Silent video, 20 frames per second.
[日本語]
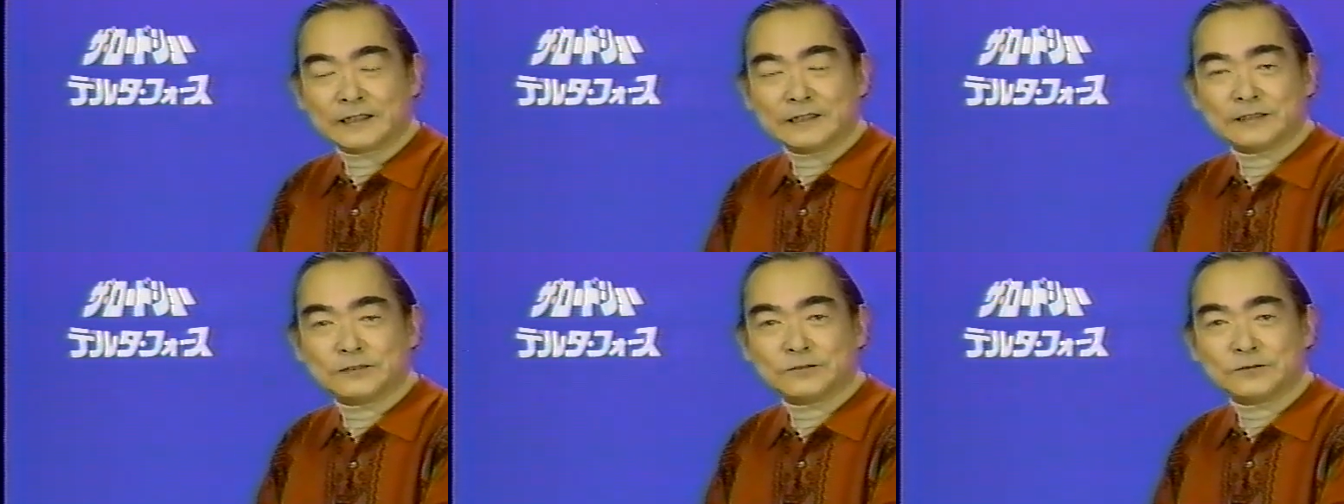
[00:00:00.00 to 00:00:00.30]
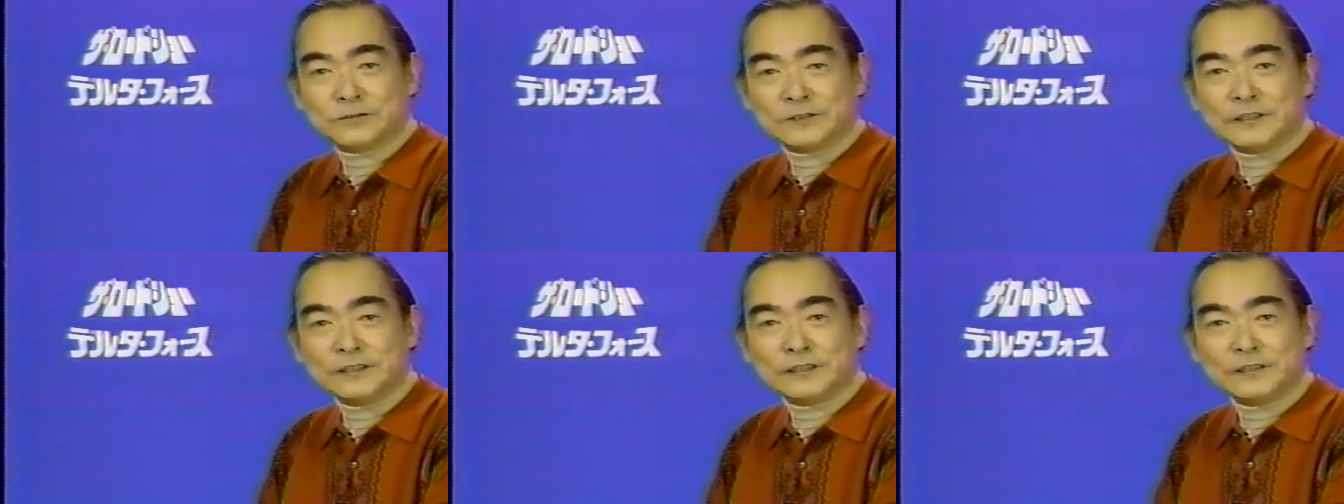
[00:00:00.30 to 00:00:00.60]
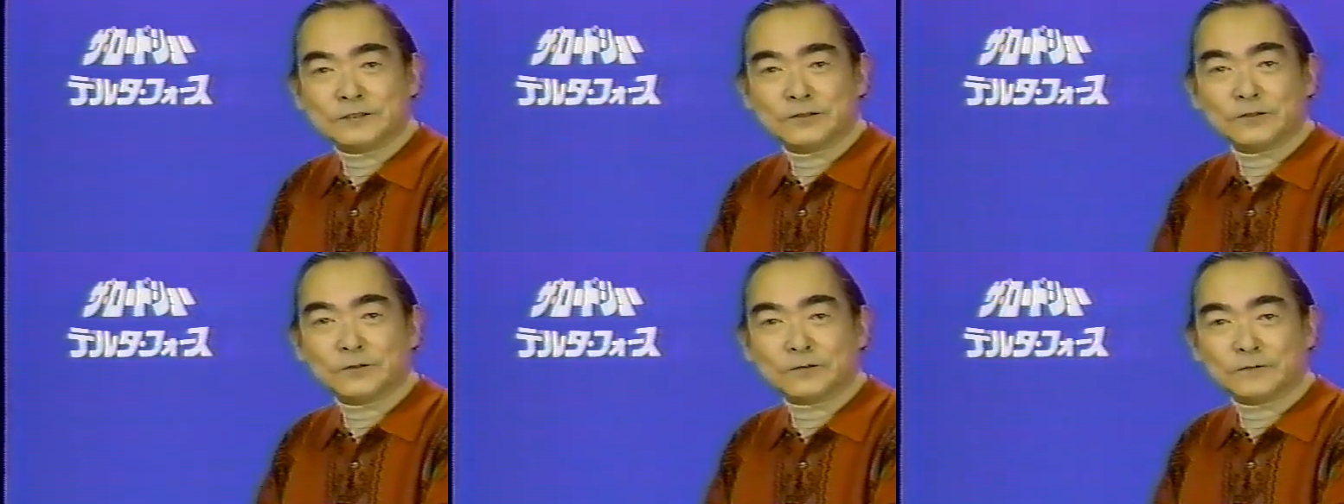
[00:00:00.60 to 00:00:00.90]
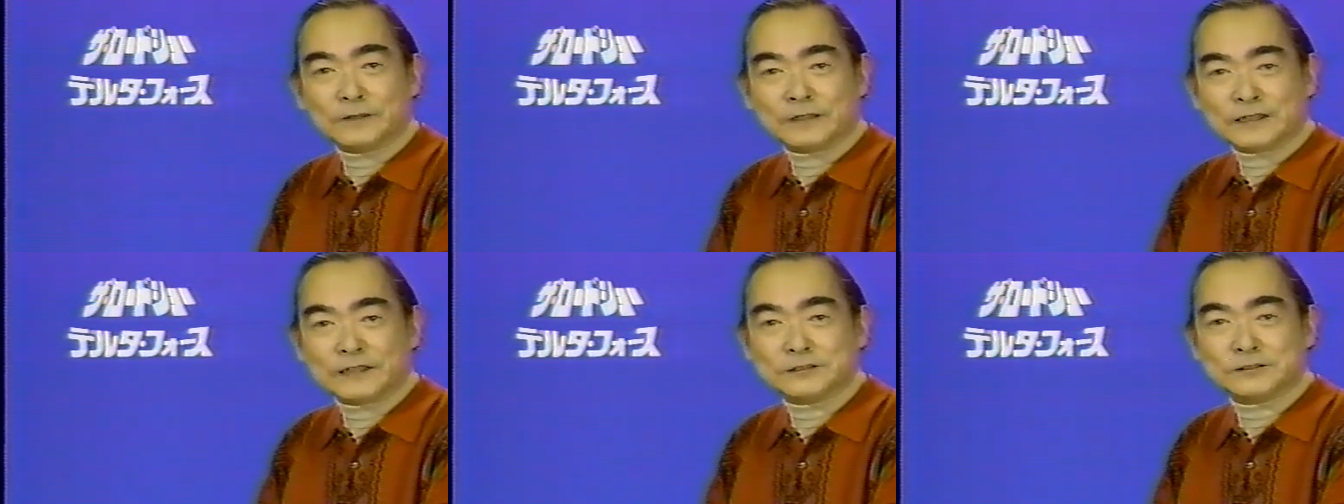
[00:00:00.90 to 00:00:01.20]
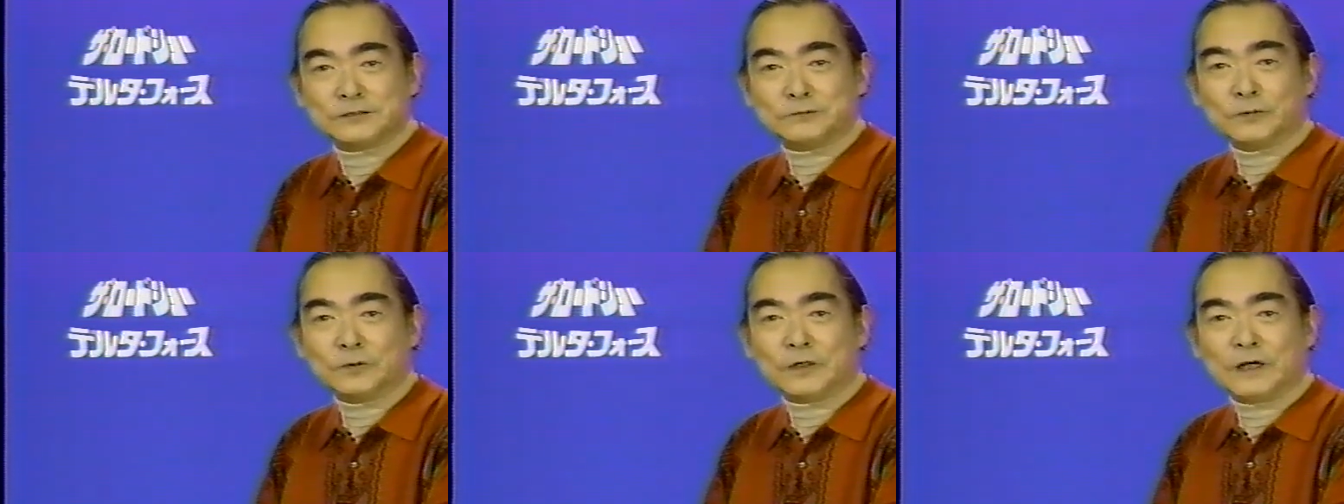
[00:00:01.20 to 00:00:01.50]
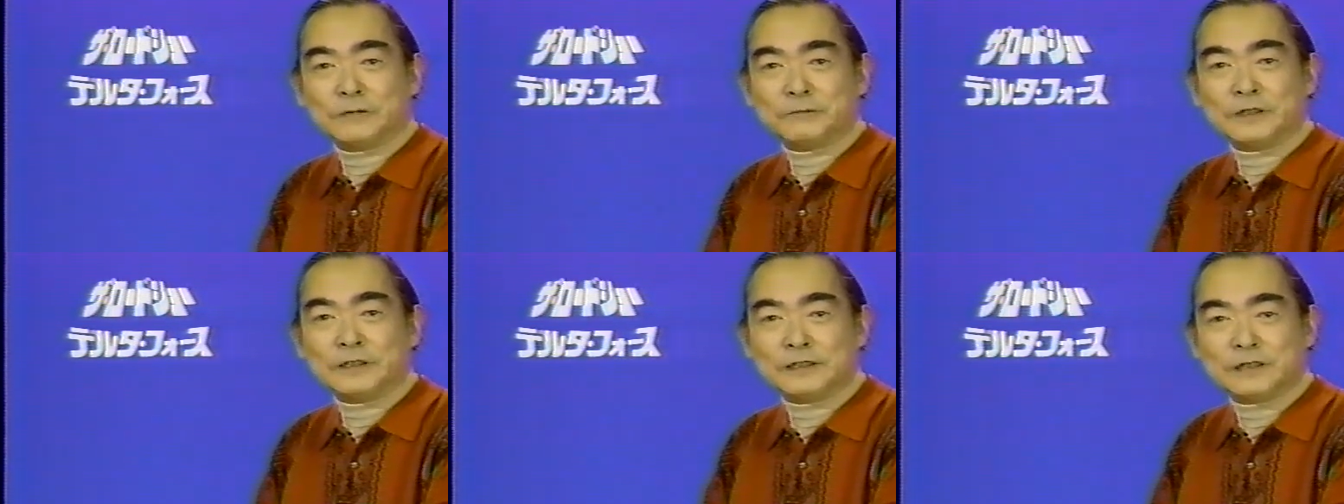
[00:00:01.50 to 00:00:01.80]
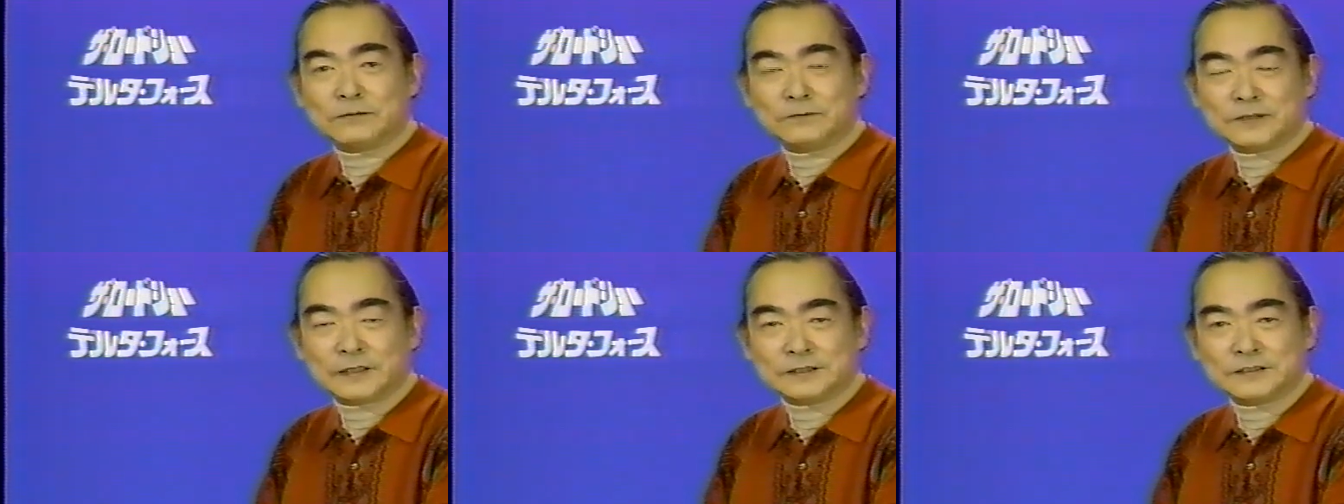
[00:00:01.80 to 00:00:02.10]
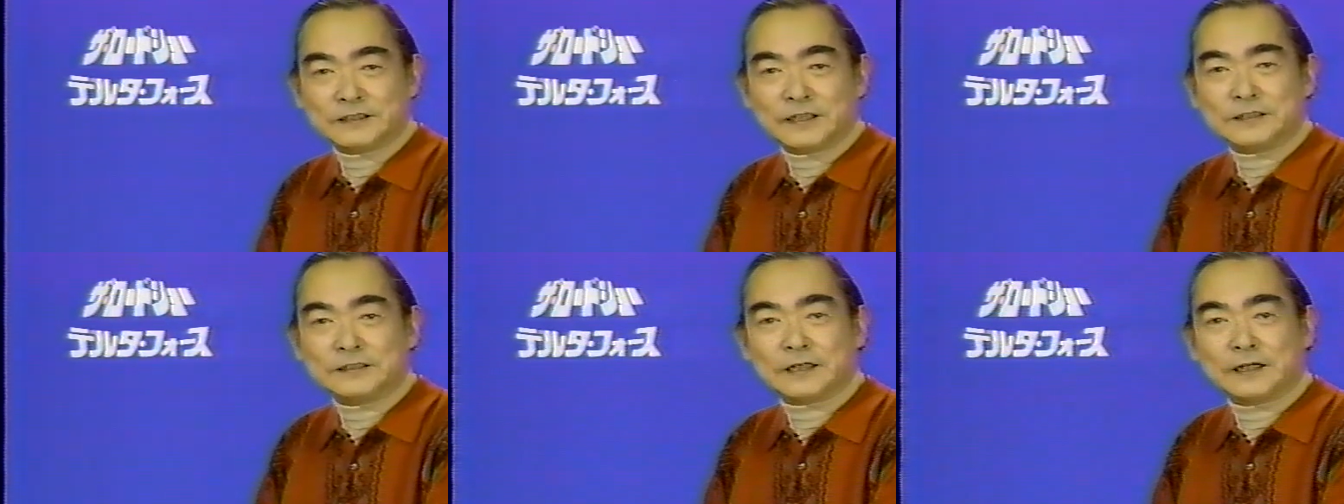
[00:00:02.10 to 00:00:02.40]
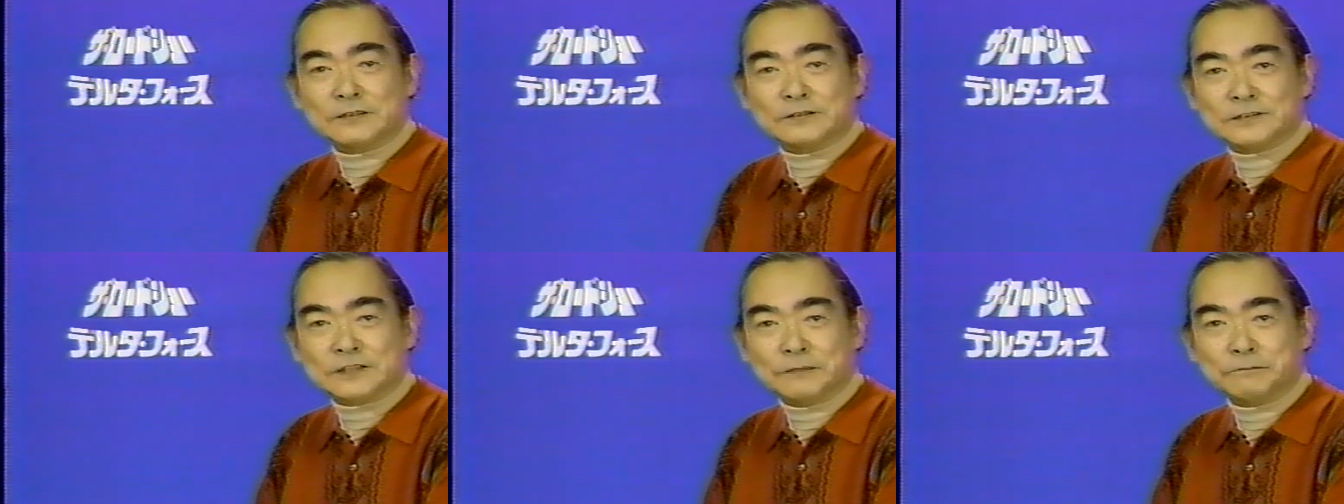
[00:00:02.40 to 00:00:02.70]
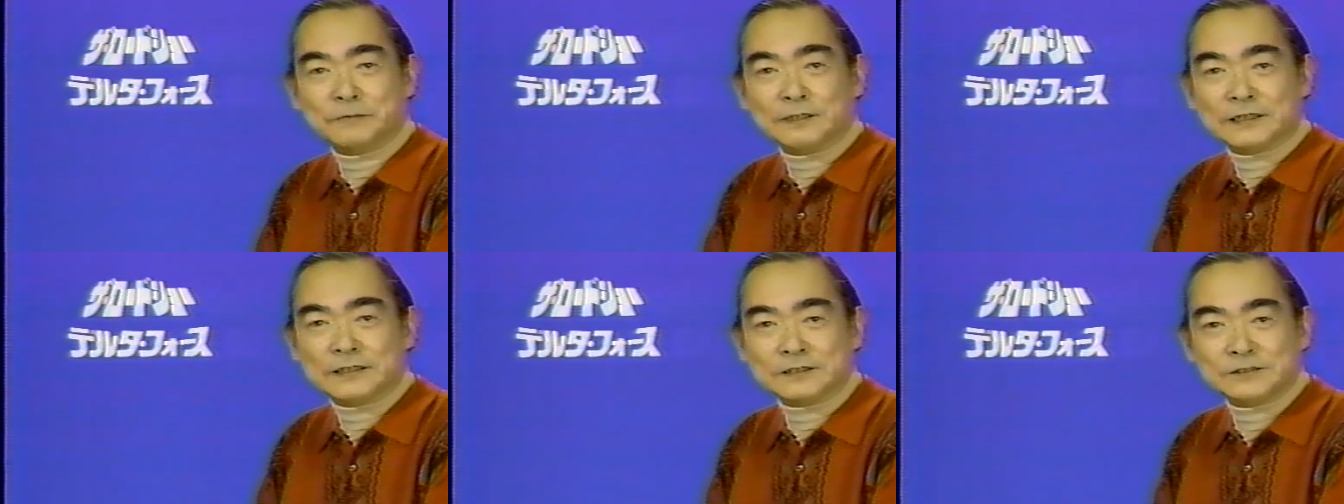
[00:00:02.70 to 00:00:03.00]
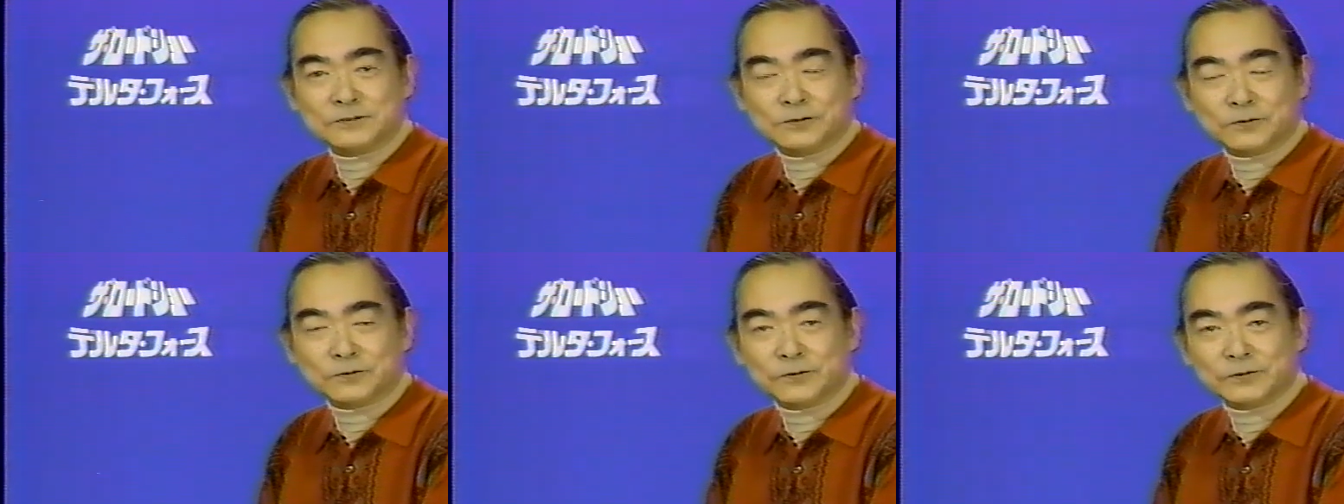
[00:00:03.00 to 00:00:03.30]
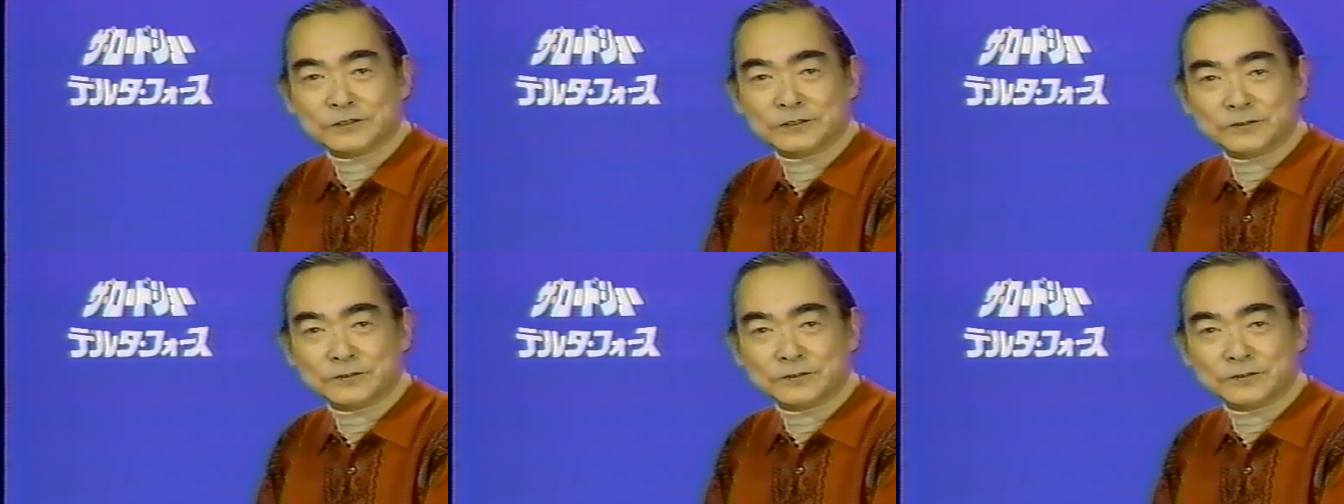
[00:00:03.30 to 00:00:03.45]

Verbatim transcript: 彼と人気を分かつのアメリカの活劇界のサンバガラスの子